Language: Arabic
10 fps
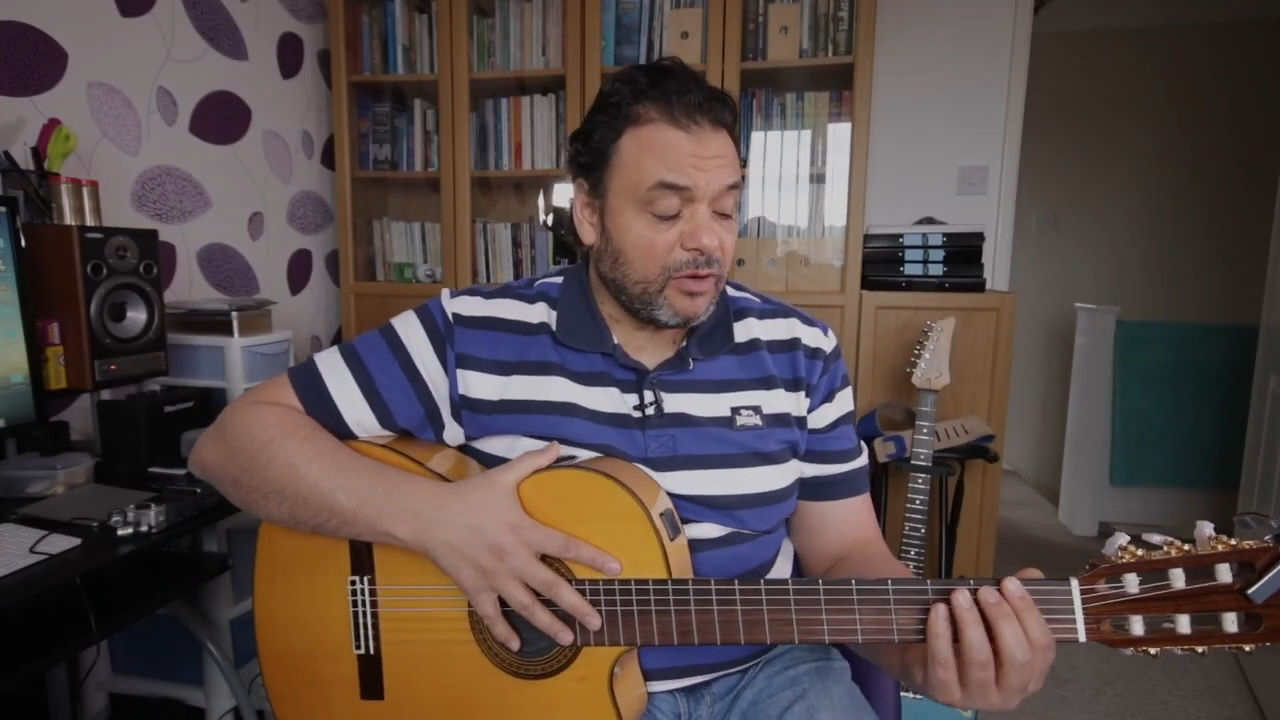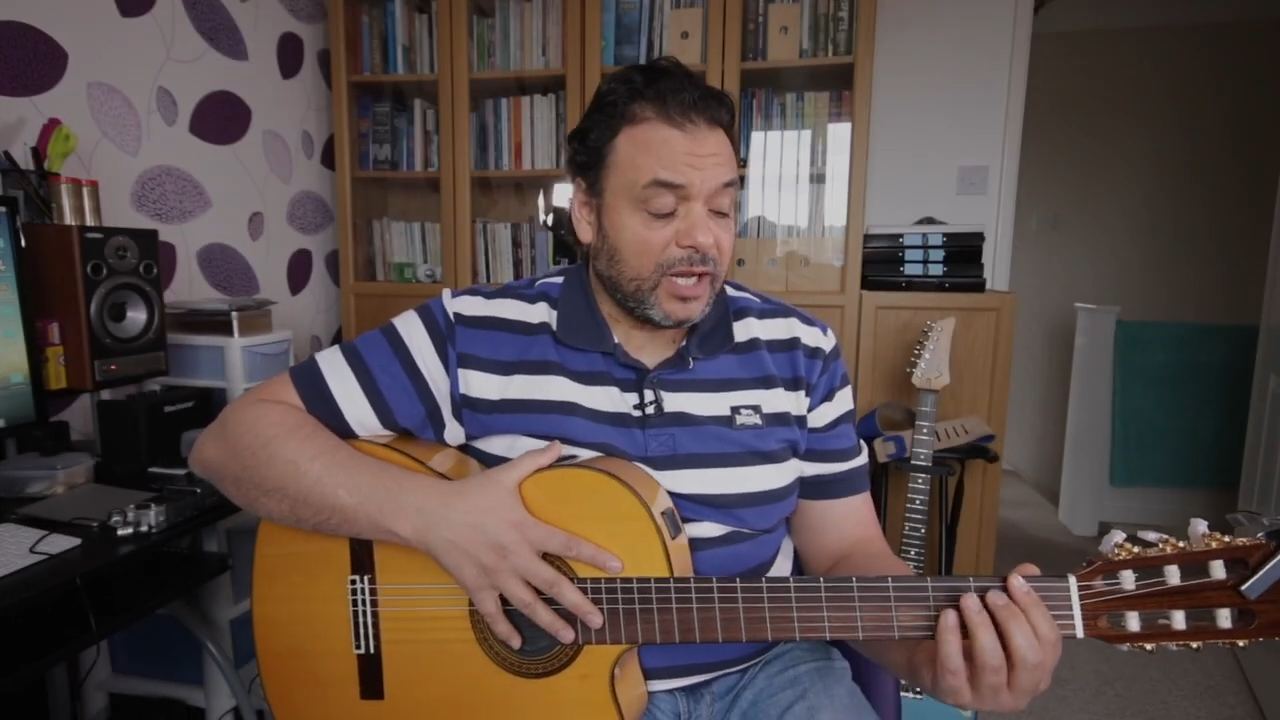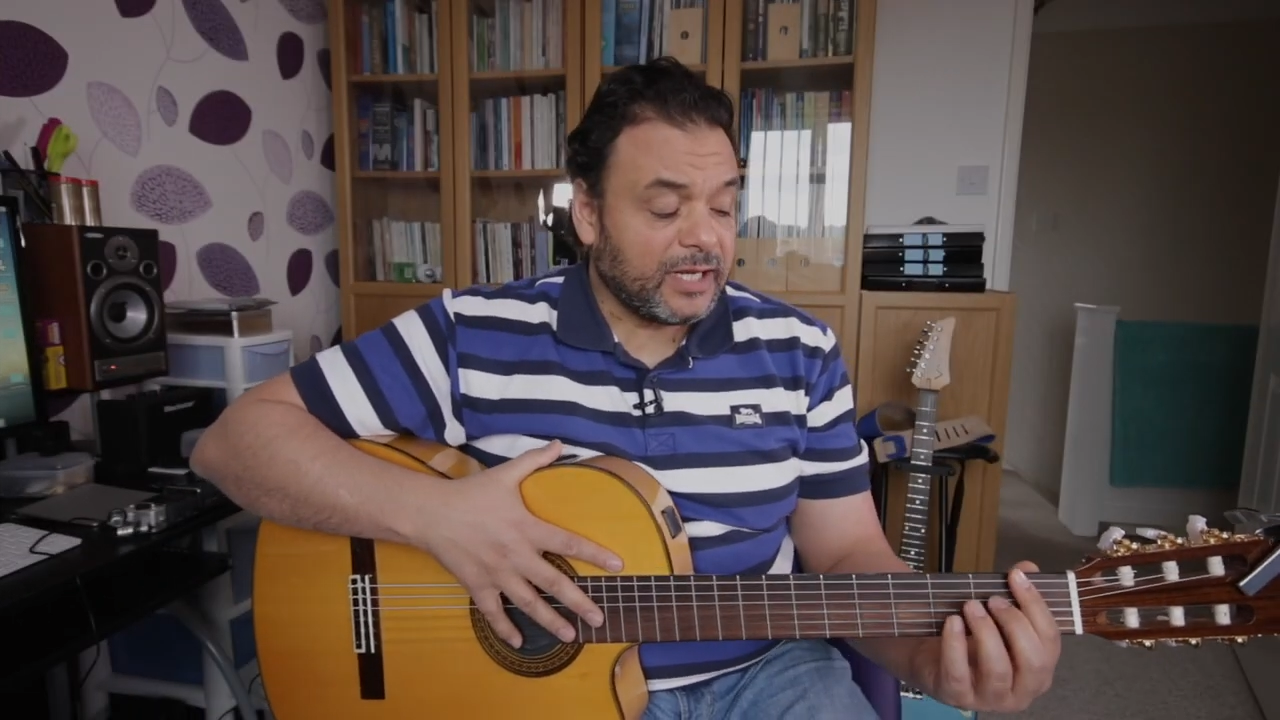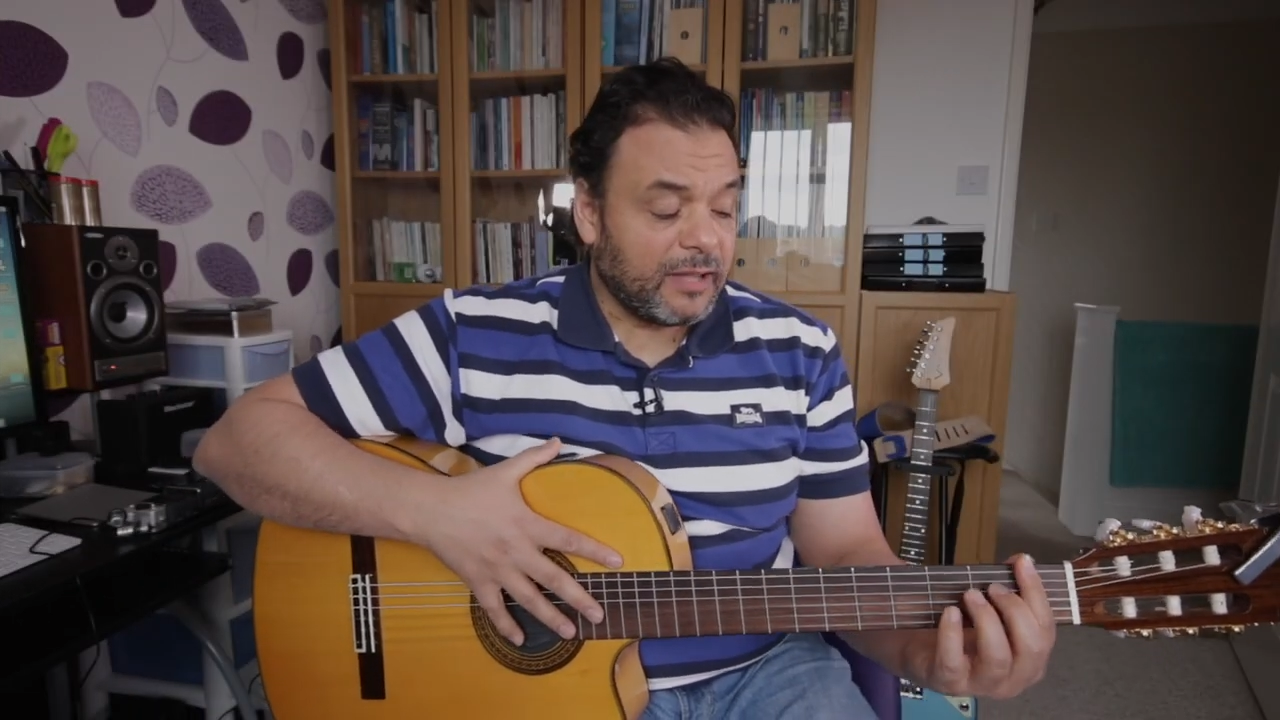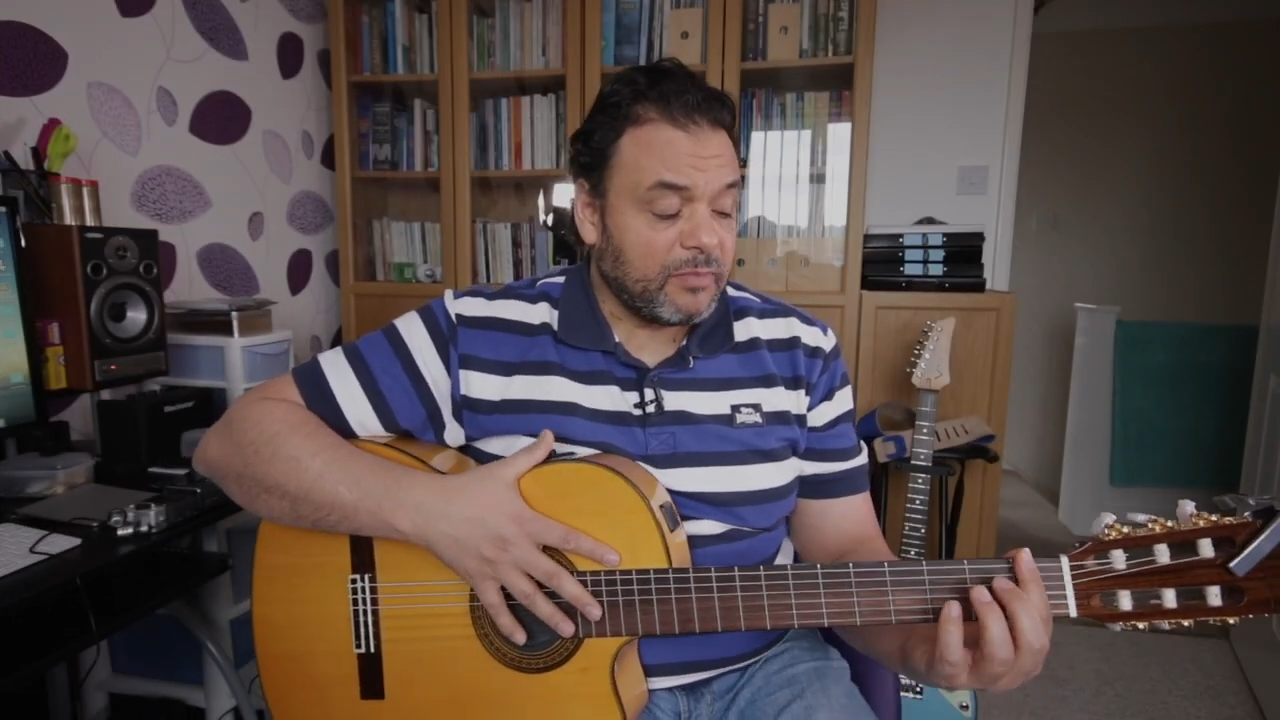
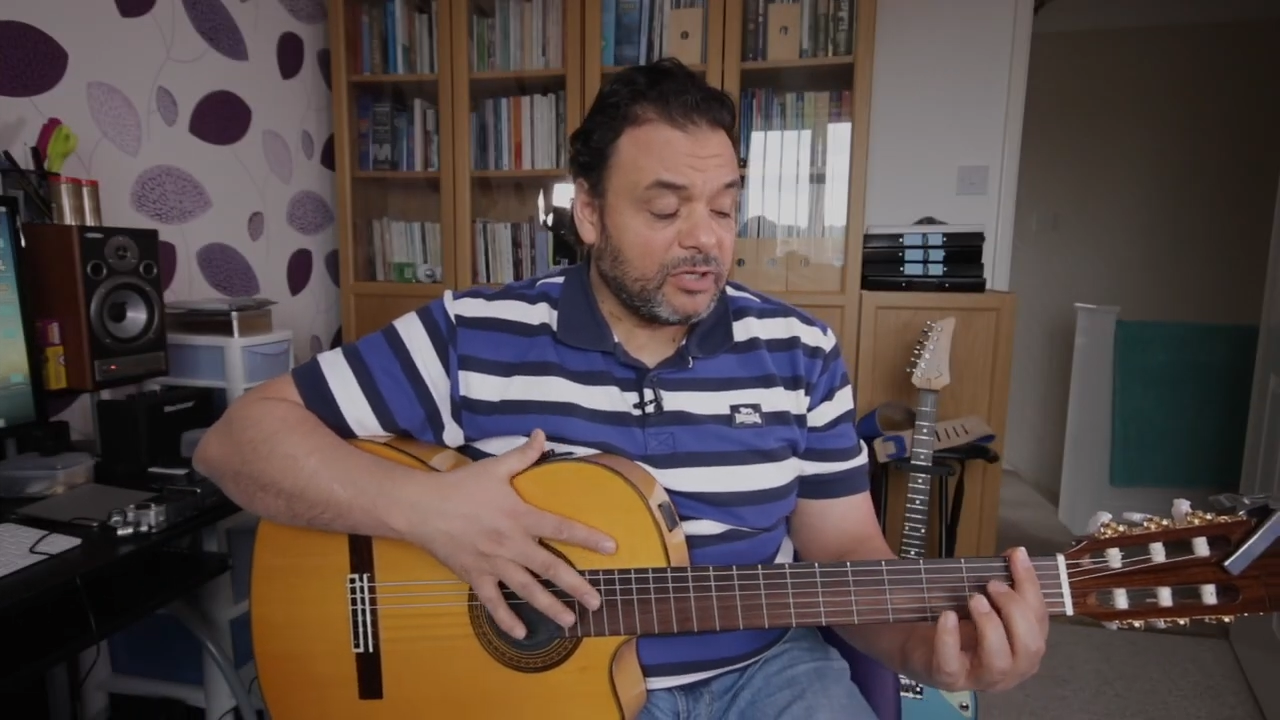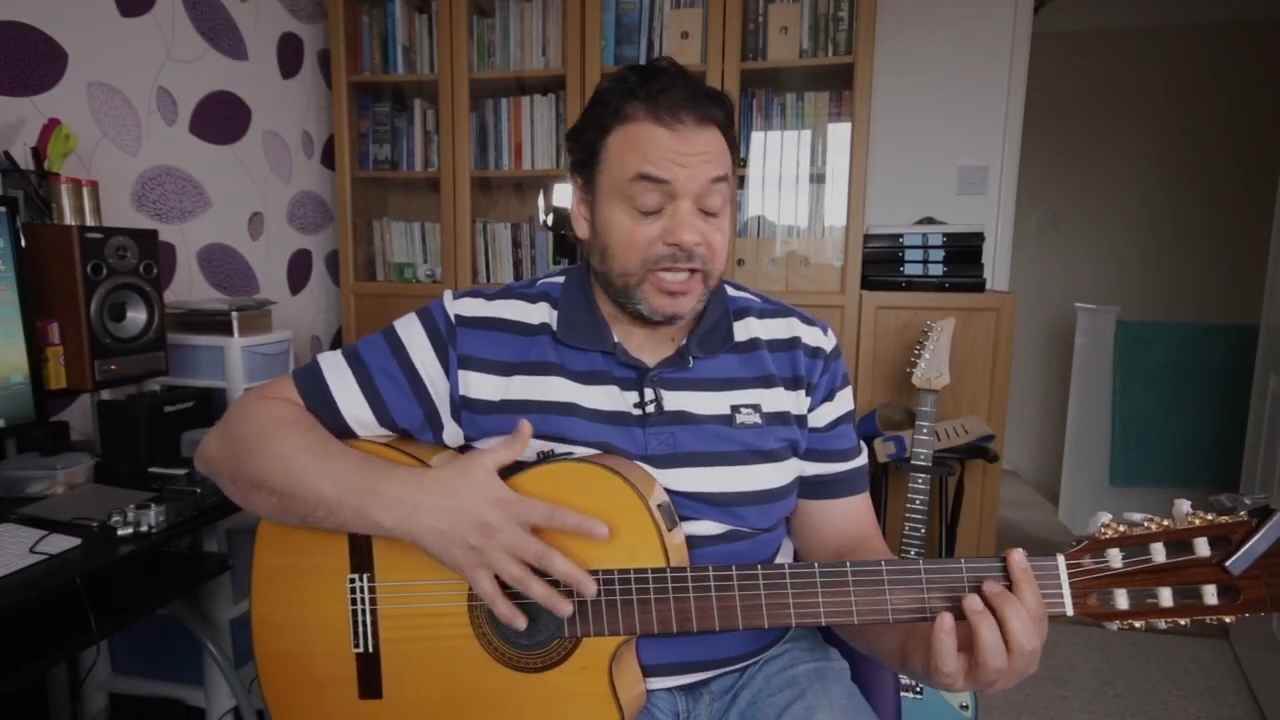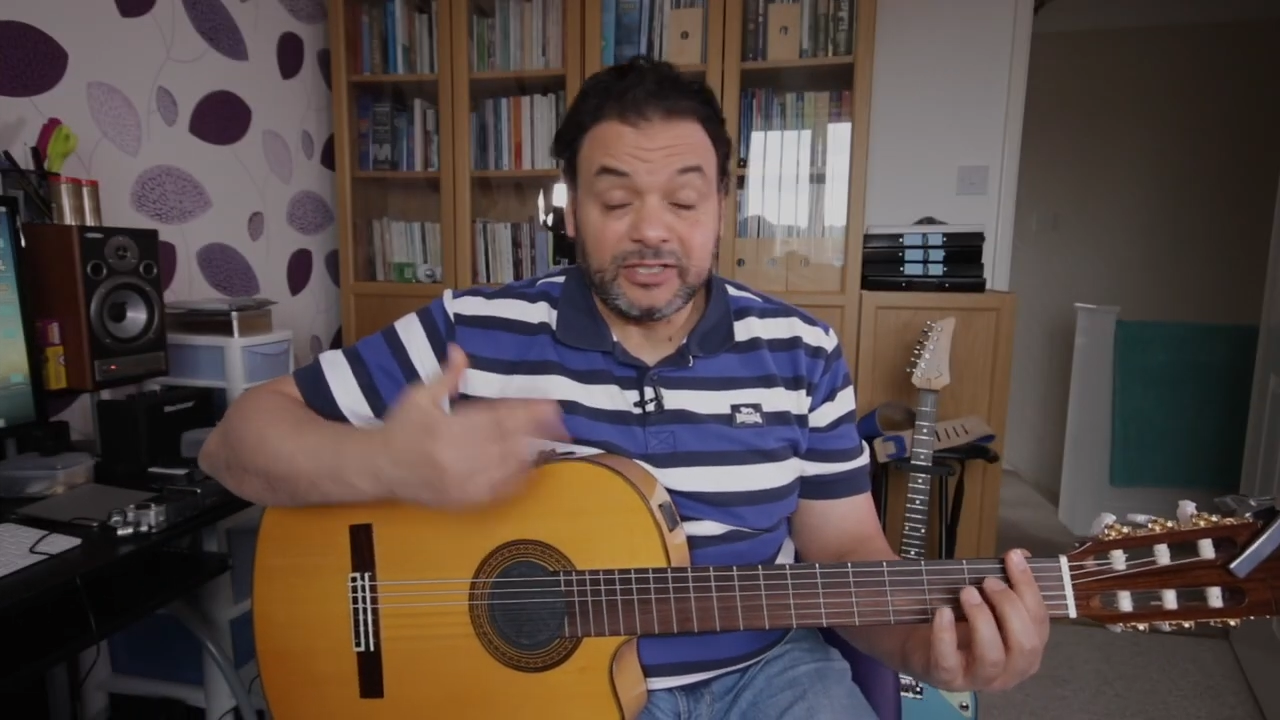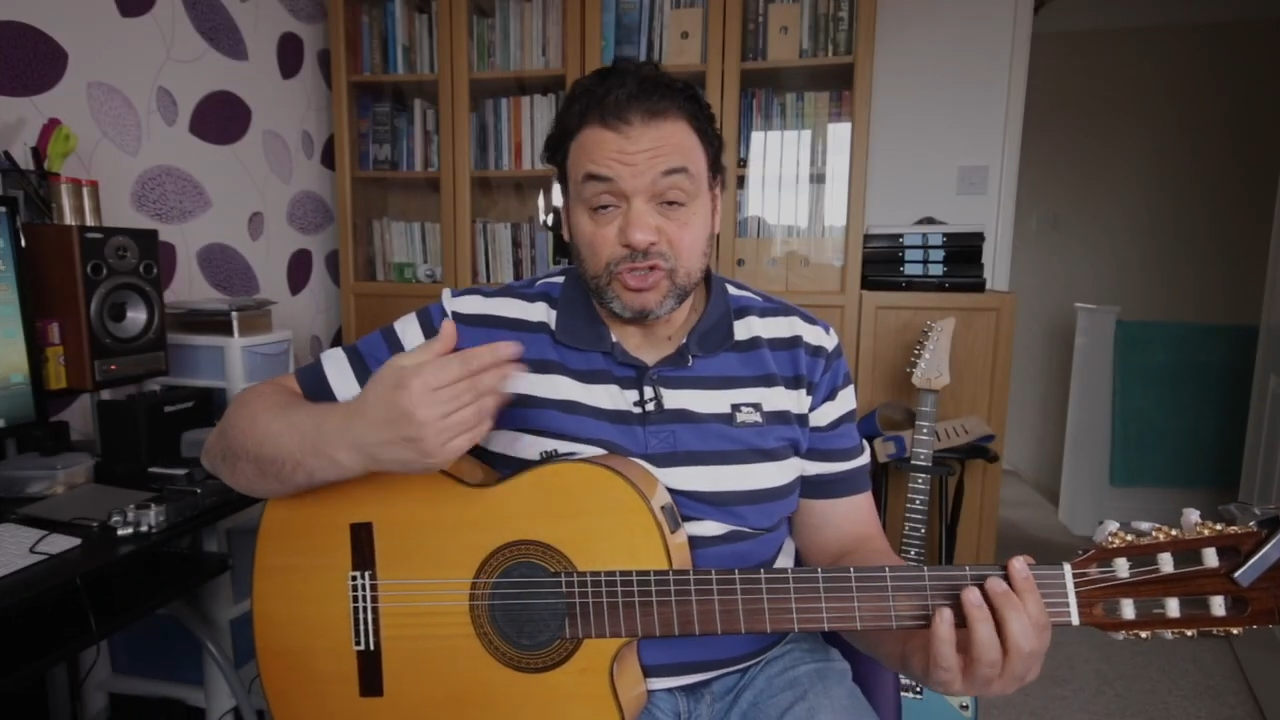وهنكمل نعيد